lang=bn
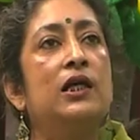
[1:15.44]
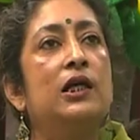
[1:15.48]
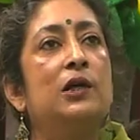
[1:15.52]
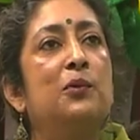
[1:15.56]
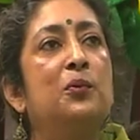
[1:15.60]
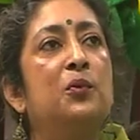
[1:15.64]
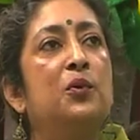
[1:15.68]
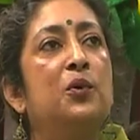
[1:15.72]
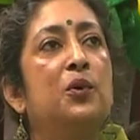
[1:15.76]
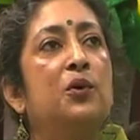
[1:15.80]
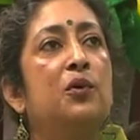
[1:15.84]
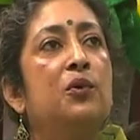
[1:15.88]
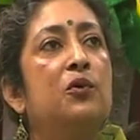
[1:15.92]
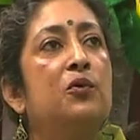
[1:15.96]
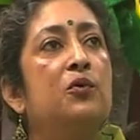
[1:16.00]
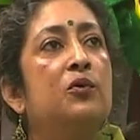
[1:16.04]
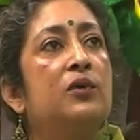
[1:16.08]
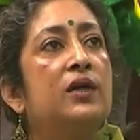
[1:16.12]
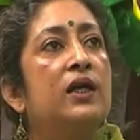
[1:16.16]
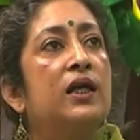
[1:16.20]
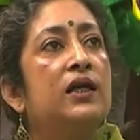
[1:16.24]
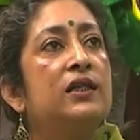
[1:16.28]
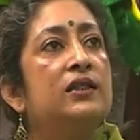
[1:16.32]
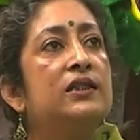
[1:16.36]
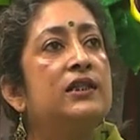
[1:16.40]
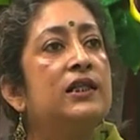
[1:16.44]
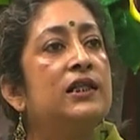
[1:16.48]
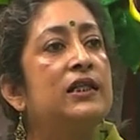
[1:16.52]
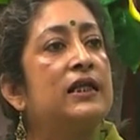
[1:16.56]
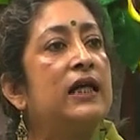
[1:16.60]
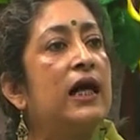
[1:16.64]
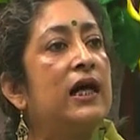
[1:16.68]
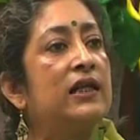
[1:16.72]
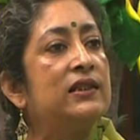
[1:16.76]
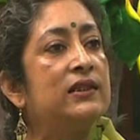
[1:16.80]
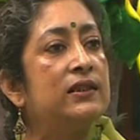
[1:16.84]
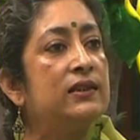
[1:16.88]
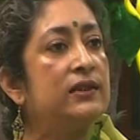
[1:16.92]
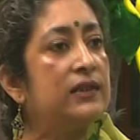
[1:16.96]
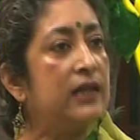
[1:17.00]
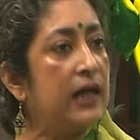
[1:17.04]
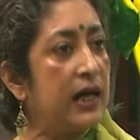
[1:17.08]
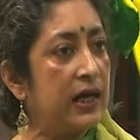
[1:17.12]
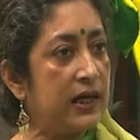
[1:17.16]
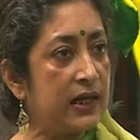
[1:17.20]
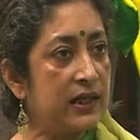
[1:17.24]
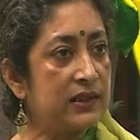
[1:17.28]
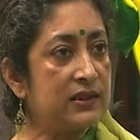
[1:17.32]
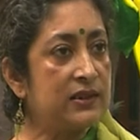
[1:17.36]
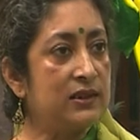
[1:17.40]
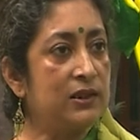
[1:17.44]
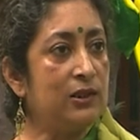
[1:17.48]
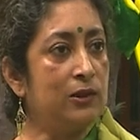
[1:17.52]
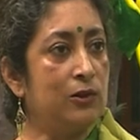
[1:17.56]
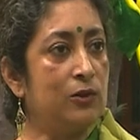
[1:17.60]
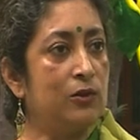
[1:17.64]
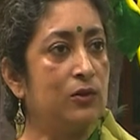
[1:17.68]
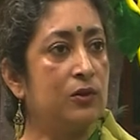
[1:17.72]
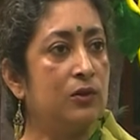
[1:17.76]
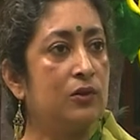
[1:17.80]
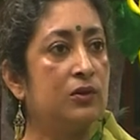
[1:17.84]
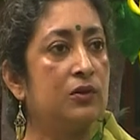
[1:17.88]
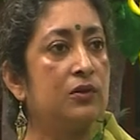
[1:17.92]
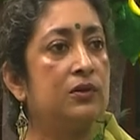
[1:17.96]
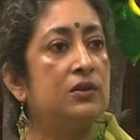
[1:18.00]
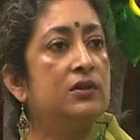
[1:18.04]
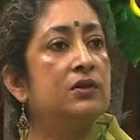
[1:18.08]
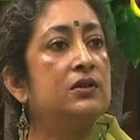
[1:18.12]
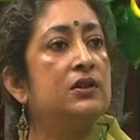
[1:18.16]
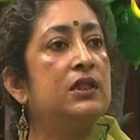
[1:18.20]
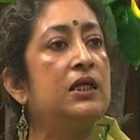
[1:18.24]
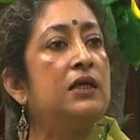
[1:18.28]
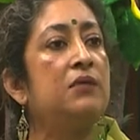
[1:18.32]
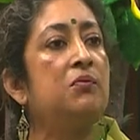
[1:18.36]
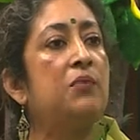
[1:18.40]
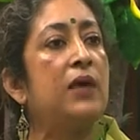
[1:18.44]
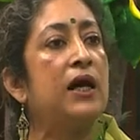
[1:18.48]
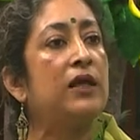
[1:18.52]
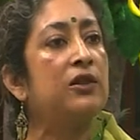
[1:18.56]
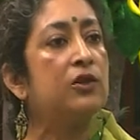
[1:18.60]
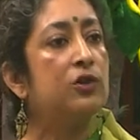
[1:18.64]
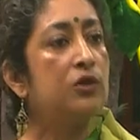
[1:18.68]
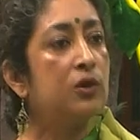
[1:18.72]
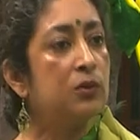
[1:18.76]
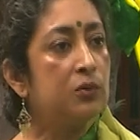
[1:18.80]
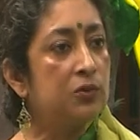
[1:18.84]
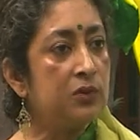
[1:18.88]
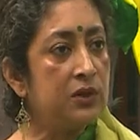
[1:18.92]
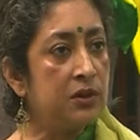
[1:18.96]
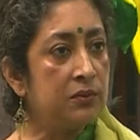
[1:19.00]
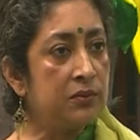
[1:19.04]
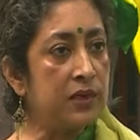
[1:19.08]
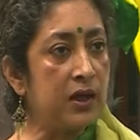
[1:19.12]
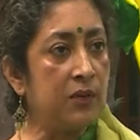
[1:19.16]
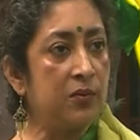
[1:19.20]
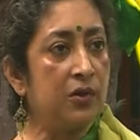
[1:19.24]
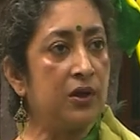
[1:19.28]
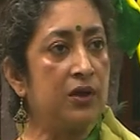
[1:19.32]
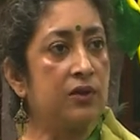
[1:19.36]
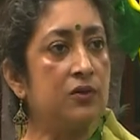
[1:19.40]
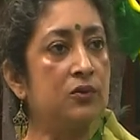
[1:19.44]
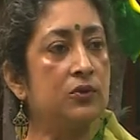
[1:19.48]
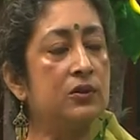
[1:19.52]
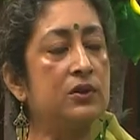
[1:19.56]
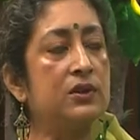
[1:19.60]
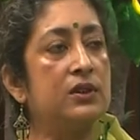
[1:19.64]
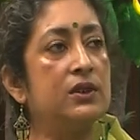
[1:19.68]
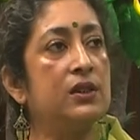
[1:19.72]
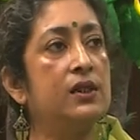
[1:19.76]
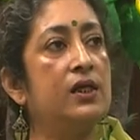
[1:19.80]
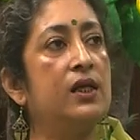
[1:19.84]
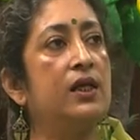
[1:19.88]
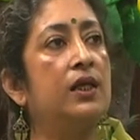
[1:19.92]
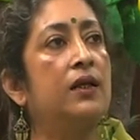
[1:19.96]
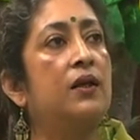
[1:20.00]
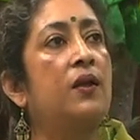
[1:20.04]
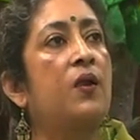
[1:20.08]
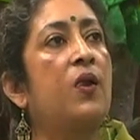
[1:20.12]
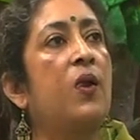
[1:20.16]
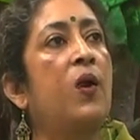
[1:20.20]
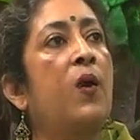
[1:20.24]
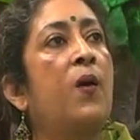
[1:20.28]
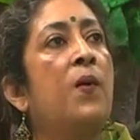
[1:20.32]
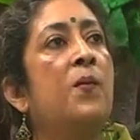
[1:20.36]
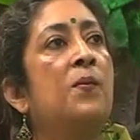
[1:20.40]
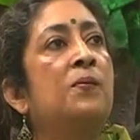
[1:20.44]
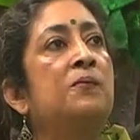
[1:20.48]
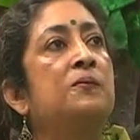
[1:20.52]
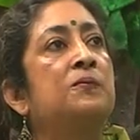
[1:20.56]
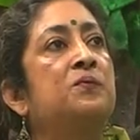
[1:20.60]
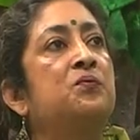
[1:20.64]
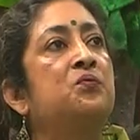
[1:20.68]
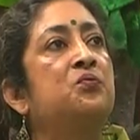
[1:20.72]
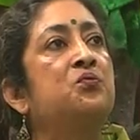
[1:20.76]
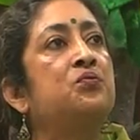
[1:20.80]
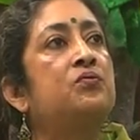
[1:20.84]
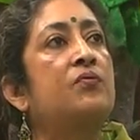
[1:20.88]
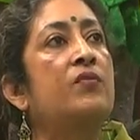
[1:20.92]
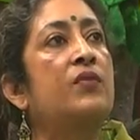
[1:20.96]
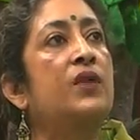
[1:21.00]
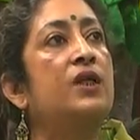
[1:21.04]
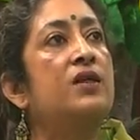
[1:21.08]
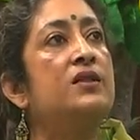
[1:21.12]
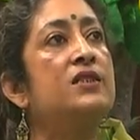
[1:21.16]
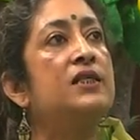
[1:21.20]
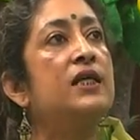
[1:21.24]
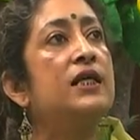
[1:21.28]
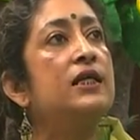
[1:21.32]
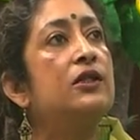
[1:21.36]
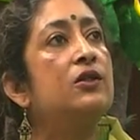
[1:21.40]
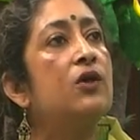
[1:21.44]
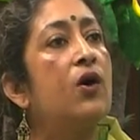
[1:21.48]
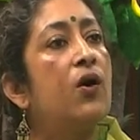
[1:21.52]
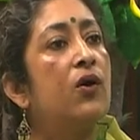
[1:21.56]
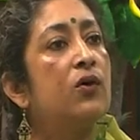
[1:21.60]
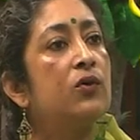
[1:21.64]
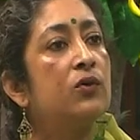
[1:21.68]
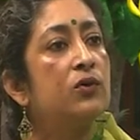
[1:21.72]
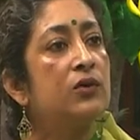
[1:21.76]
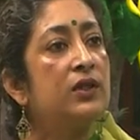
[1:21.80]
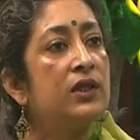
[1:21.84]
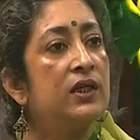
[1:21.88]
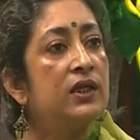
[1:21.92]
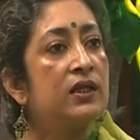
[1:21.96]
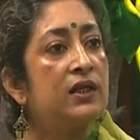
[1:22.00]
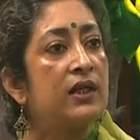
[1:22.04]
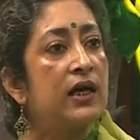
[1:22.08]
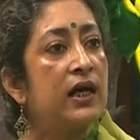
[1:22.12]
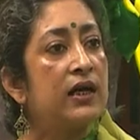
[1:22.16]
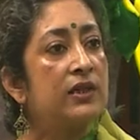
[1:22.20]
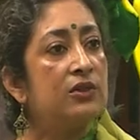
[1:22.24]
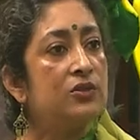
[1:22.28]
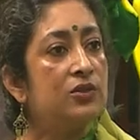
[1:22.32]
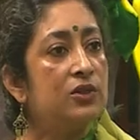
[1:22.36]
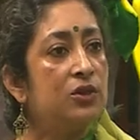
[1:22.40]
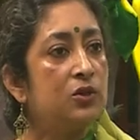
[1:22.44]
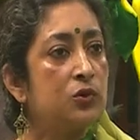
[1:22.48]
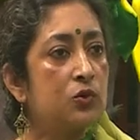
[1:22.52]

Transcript: এবং ওনার যে কাজের ধারা ছিল যেই মাধ্যম উনি ব্যবহার করছিলেন যেই ধরনের কাজ উনি